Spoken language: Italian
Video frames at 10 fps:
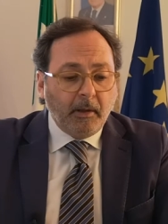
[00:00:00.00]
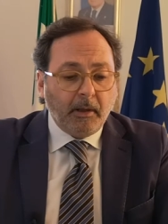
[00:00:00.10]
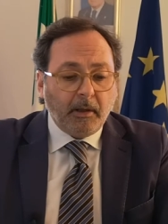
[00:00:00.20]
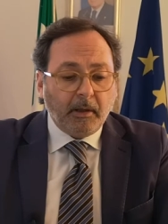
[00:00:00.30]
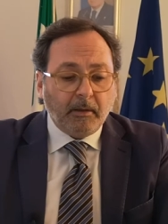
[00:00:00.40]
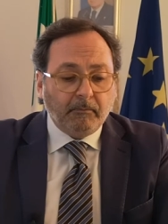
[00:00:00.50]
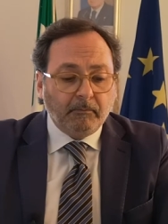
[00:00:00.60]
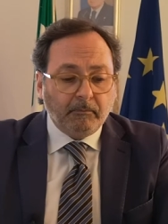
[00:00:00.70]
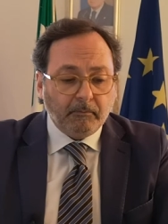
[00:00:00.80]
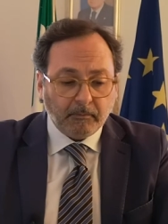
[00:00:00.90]

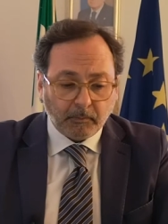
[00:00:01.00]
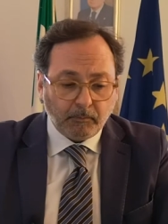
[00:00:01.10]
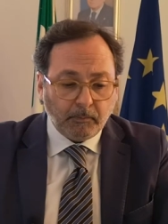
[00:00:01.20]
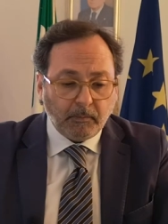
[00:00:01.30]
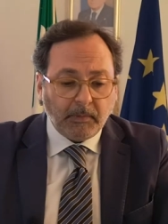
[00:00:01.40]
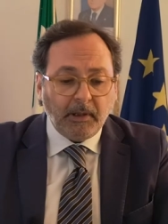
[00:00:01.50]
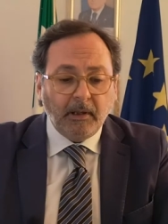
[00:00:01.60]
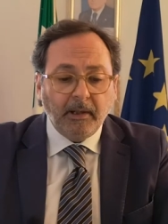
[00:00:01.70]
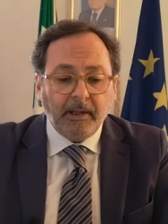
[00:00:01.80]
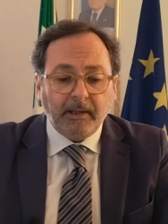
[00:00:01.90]
Ehm,
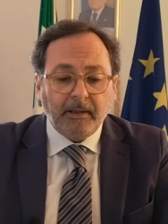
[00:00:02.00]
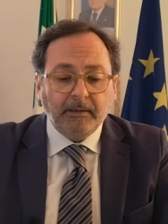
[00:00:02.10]
il, eh,